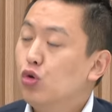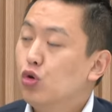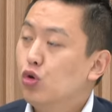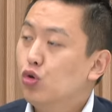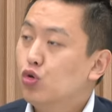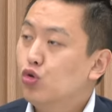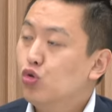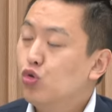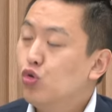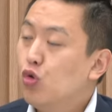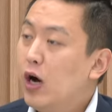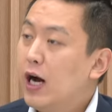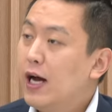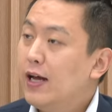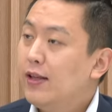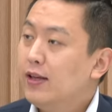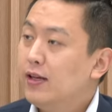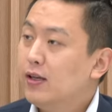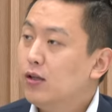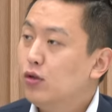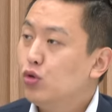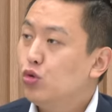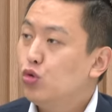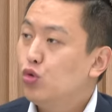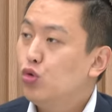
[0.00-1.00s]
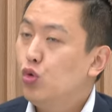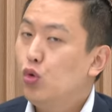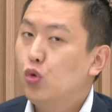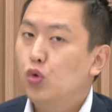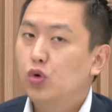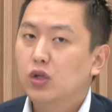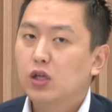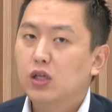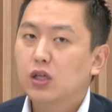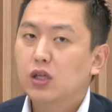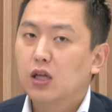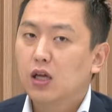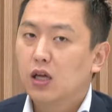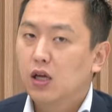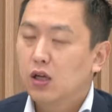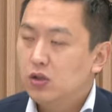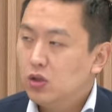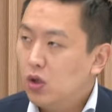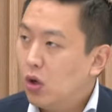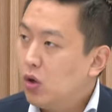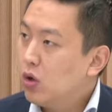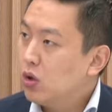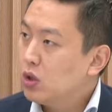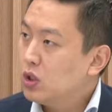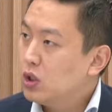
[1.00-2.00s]
구하는 수요는
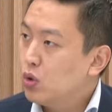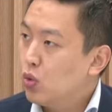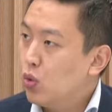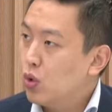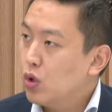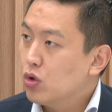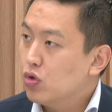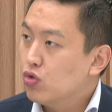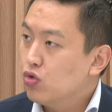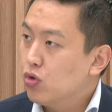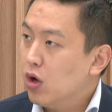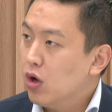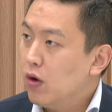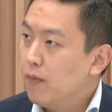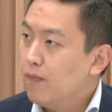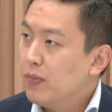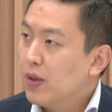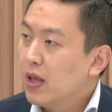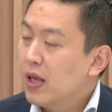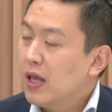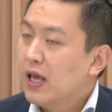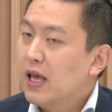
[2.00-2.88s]
떨어지고 있고요. 예.